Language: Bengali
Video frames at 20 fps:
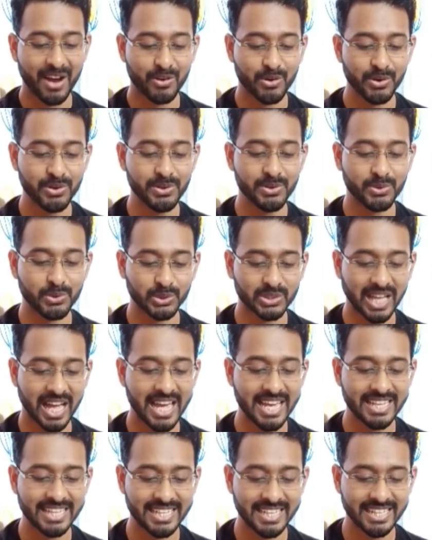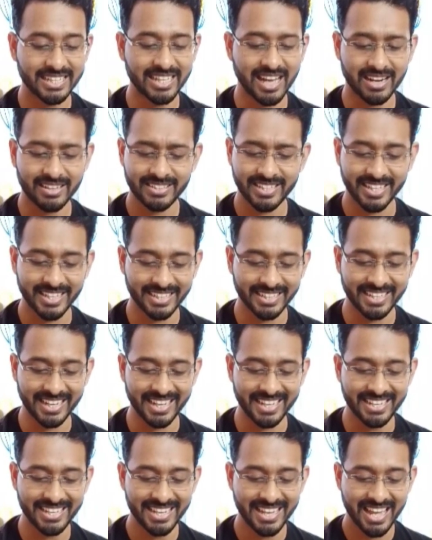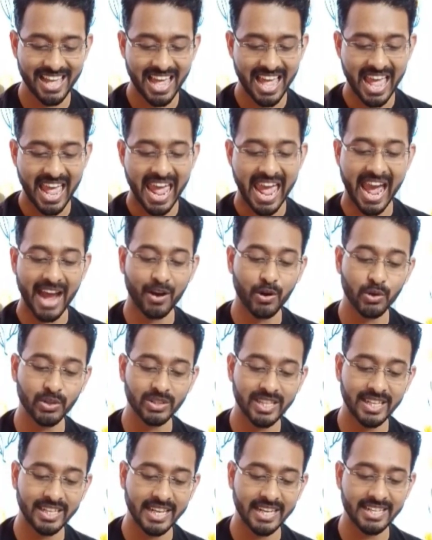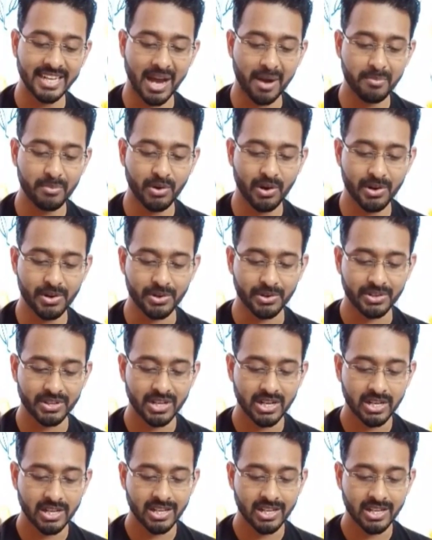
এখন কোথায় কি তার ঠিক নেই এখন থেকেই নামকরণ